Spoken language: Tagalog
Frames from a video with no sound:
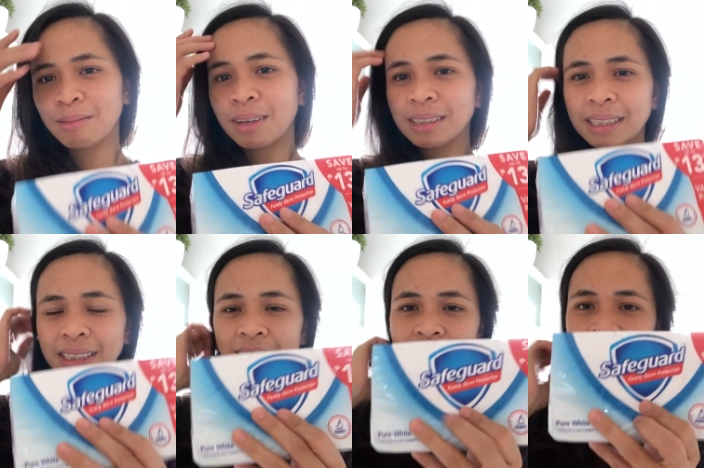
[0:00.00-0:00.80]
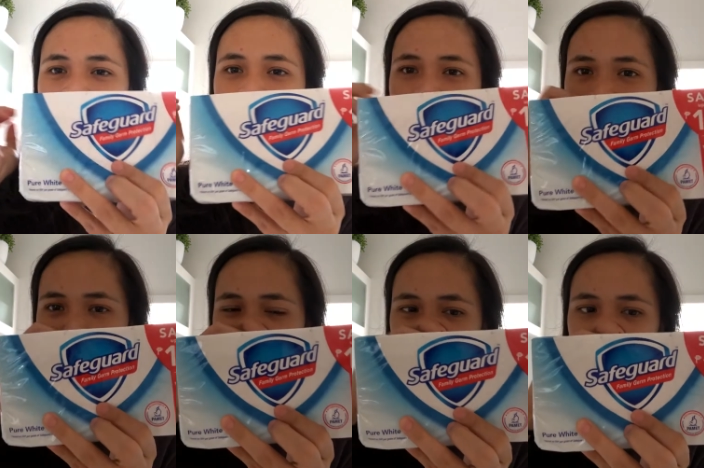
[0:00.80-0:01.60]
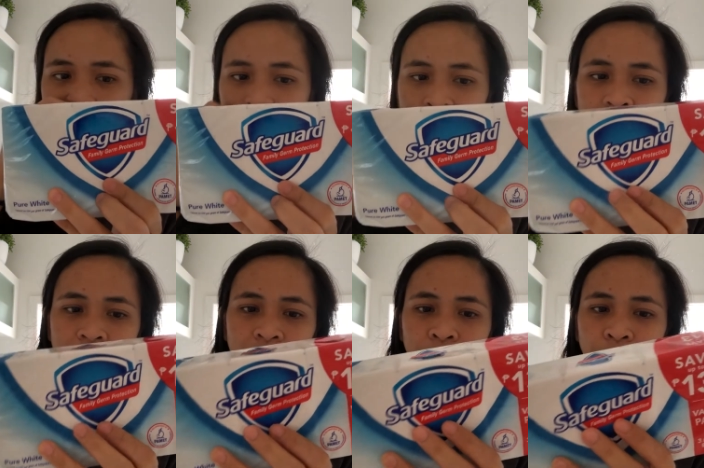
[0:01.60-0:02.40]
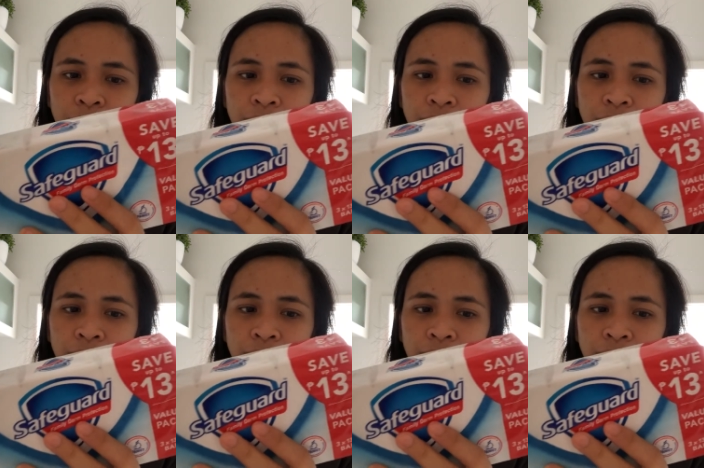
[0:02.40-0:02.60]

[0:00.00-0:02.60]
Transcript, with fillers: Wala kasi sila dito, safeguard na sabon.